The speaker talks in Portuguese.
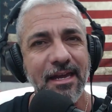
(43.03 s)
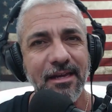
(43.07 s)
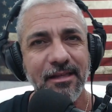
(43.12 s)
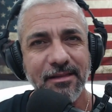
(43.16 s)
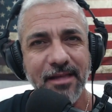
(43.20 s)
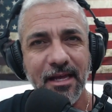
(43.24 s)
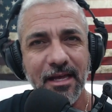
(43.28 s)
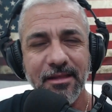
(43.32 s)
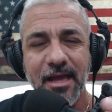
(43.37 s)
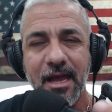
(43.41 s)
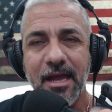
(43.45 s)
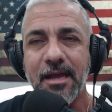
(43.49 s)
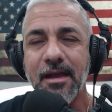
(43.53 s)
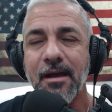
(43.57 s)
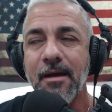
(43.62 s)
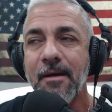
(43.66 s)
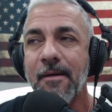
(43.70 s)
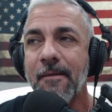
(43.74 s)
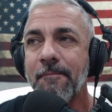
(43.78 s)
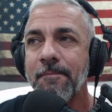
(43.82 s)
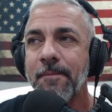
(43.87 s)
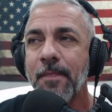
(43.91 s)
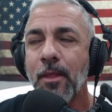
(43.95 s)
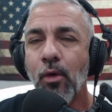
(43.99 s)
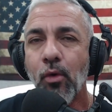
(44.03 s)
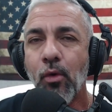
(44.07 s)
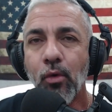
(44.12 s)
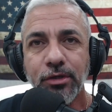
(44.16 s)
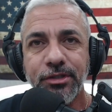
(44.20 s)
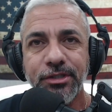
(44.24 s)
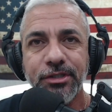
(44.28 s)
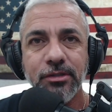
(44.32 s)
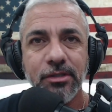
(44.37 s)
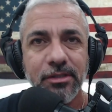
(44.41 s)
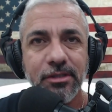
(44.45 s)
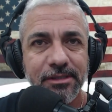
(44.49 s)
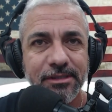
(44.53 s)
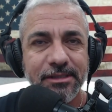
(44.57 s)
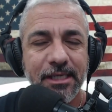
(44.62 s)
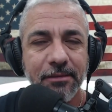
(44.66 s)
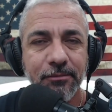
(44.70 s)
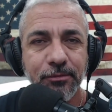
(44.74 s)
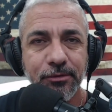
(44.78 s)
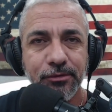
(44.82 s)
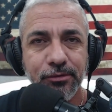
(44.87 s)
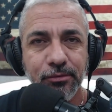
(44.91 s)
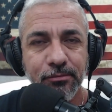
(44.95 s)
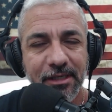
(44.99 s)
Tadei. Tadei é. Hoje nós
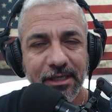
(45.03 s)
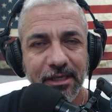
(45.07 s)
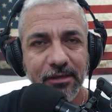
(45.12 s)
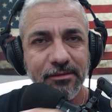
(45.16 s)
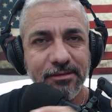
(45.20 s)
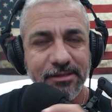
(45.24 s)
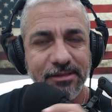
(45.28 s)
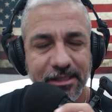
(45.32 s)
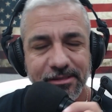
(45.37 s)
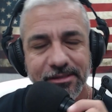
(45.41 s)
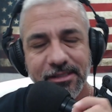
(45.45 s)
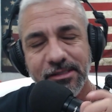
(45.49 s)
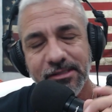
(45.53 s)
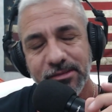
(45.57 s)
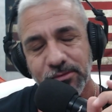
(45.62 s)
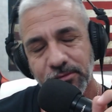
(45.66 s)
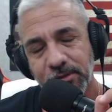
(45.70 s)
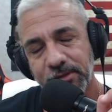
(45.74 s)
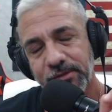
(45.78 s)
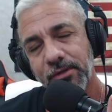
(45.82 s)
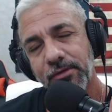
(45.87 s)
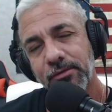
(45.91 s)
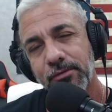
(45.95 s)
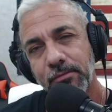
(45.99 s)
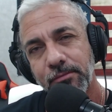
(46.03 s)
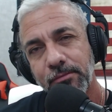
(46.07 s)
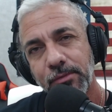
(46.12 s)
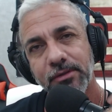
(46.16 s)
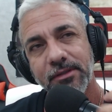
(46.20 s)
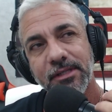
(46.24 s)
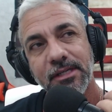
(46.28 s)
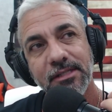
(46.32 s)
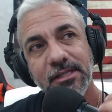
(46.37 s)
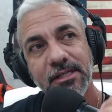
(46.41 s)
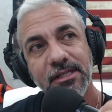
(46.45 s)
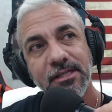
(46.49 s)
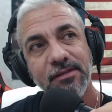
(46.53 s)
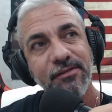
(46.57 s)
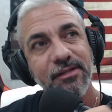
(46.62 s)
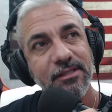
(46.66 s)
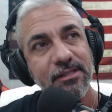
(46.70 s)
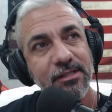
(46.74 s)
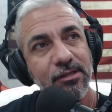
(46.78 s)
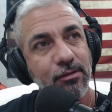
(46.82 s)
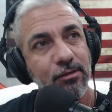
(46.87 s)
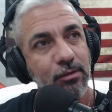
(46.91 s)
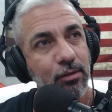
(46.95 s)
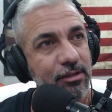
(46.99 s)
temos
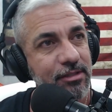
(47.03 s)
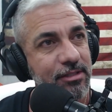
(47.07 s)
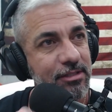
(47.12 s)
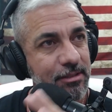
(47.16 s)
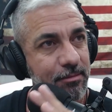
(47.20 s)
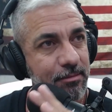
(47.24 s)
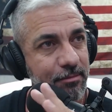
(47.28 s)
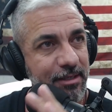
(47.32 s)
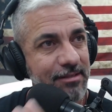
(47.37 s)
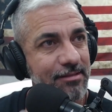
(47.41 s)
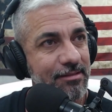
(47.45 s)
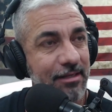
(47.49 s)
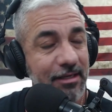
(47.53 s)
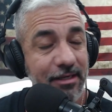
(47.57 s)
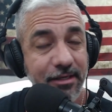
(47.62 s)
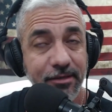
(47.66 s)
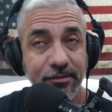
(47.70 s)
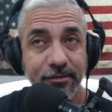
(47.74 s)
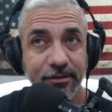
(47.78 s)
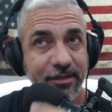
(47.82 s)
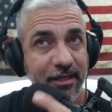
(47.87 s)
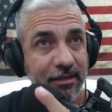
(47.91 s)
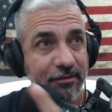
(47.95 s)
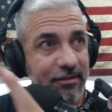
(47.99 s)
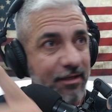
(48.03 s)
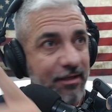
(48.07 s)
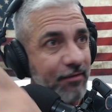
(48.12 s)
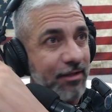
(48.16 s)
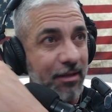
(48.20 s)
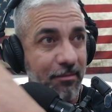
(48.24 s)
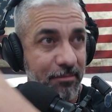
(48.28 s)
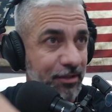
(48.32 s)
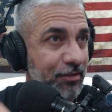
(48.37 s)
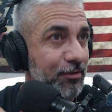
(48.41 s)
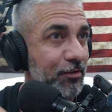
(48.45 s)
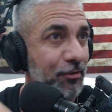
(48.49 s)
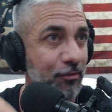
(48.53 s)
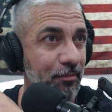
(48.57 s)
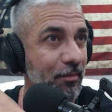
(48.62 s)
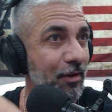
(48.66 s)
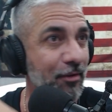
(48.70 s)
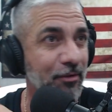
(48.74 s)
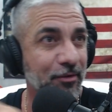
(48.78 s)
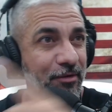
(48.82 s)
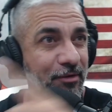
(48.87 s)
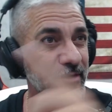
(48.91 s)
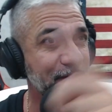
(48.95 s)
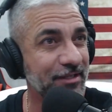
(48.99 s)
1.758.325 lojas de brasileiro e tá, deve estar tá abrindo uma
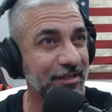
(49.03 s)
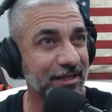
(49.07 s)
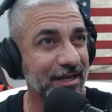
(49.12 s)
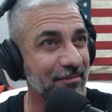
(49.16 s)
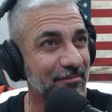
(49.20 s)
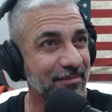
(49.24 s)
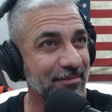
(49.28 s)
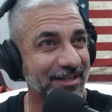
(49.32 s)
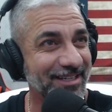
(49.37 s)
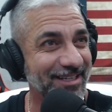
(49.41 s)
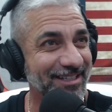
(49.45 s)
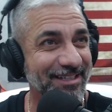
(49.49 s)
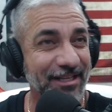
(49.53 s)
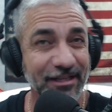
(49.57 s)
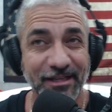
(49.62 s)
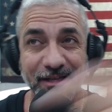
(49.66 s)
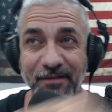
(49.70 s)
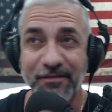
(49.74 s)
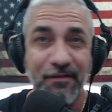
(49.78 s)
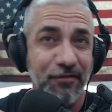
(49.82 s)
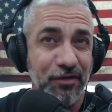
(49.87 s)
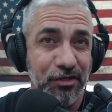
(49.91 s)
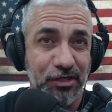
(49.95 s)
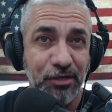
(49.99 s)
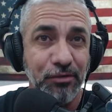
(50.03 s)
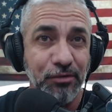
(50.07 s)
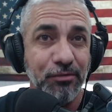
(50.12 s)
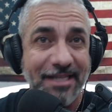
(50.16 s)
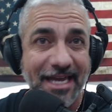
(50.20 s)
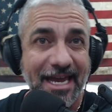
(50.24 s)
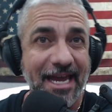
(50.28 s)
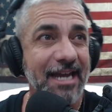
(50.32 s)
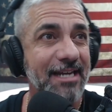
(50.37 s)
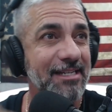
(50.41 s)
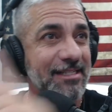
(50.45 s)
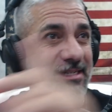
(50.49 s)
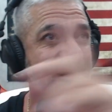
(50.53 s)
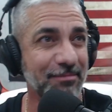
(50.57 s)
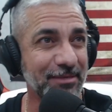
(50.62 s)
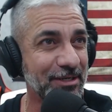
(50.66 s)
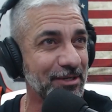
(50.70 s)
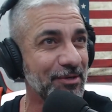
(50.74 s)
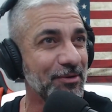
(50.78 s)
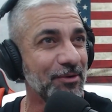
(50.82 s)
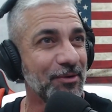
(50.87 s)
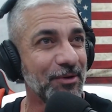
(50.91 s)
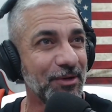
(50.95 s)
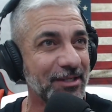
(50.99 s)
hoje, amanhã tá, deve estar é. fechando é. 10 e
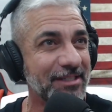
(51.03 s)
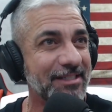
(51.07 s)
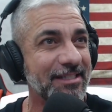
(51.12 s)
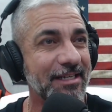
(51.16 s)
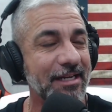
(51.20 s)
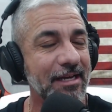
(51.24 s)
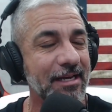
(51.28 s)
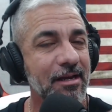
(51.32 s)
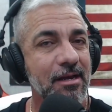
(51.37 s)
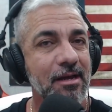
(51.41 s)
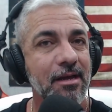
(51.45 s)
abrindo outra.